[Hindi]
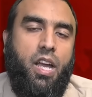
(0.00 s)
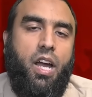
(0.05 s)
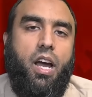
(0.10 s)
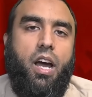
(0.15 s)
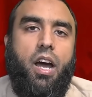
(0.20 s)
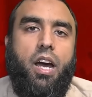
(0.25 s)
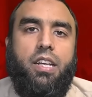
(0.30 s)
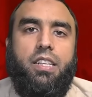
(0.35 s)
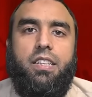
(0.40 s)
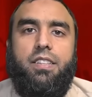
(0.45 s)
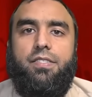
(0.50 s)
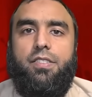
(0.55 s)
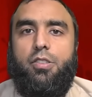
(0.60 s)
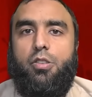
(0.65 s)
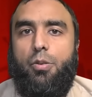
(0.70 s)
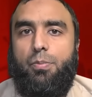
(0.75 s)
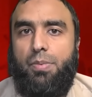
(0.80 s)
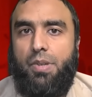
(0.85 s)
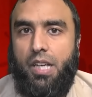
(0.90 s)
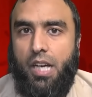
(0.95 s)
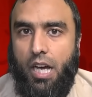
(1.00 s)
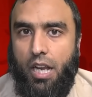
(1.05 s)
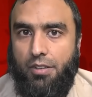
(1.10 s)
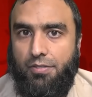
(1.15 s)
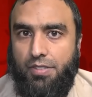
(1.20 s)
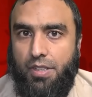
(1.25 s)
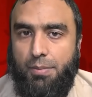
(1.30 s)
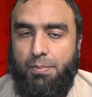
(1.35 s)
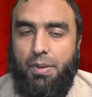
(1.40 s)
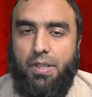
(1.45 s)
हर किसी को अपने हल्फ
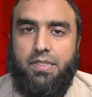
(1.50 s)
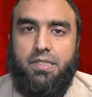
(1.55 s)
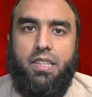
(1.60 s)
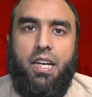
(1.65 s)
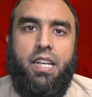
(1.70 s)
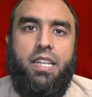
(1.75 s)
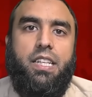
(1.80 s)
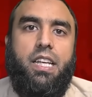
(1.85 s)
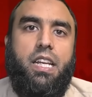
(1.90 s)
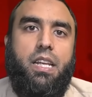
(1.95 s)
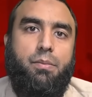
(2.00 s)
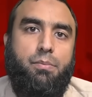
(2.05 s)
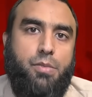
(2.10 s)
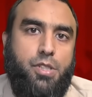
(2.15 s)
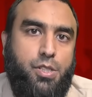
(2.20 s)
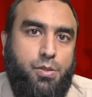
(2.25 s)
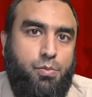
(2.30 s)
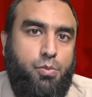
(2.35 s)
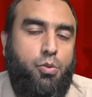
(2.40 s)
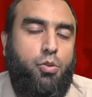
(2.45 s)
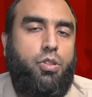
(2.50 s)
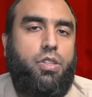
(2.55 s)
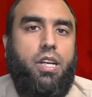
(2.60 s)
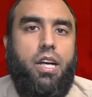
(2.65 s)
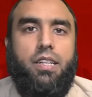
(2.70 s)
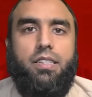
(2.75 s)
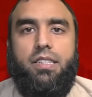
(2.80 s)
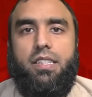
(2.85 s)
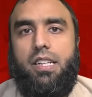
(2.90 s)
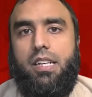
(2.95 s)
की पासदारी के लिए मजबूर
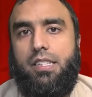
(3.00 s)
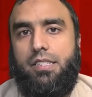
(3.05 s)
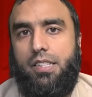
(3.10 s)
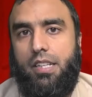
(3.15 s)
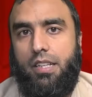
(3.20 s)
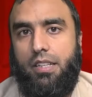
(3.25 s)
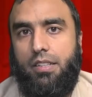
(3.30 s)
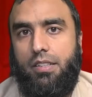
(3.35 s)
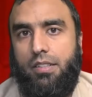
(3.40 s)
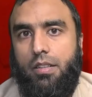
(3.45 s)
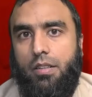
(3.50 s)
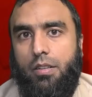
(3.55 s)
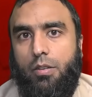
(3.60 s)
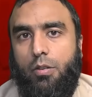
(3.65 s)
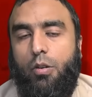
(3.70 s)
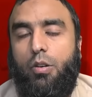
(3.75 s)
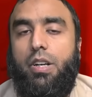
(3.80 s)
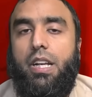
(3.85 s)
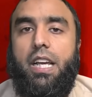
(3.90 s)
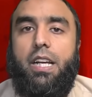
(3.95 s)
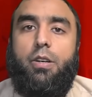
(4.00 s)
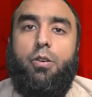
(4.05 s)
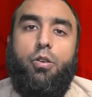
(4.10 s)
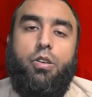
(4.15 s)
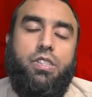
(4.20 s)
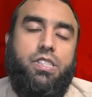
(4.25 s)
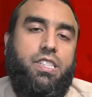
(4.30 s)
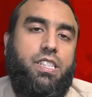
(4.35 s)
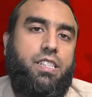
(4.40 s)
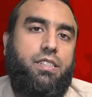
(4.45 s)
कर दिया जाए और एक और
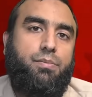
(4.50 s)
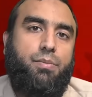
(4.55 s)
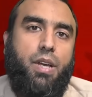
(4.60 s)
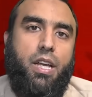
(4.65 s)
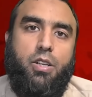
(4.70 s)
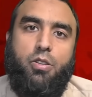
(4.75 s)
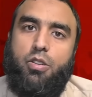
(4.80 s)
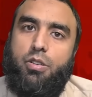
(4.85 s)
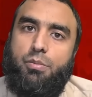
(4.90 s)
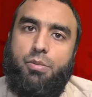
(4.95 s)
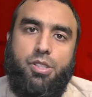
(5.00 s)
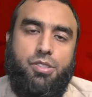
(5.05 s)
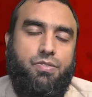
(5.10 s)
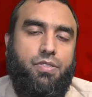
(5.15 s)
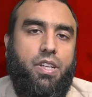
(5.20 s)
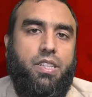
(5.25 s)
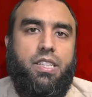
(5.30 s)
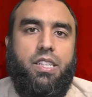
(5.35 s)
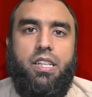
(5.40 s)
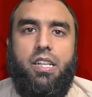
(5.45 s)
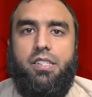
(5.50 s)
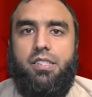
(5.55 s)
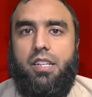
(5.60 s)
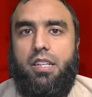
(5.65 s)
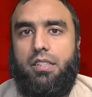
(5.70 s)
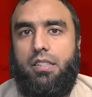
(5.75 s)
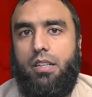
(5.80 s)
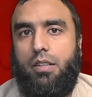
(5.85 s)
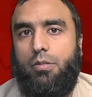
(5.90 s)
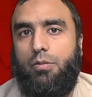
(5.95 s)
चीज़ मैं एक और मशवरा देना
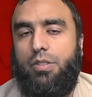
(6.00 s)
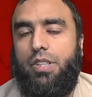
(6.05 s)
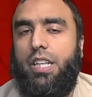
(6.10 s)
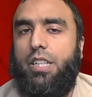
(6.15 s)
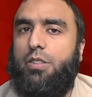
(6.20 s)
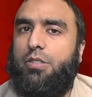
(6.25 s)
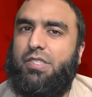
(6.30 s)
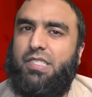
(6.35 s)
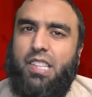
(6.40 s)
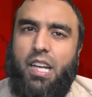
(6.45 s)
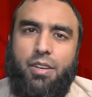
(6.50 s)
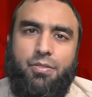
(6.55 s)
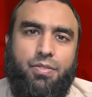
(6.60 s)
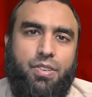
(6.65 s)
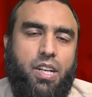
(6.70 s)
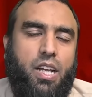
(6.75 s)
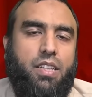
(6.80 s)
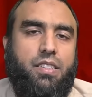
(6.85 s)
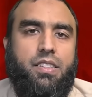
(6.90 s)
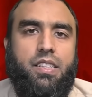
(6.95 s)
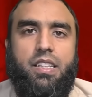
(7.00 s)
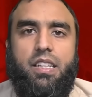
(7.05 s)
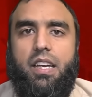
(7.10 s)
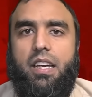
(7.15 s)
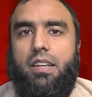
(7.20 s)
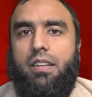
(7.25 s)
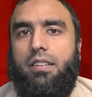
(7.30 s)
चाहता हूँ कि जो साइफर आते हैं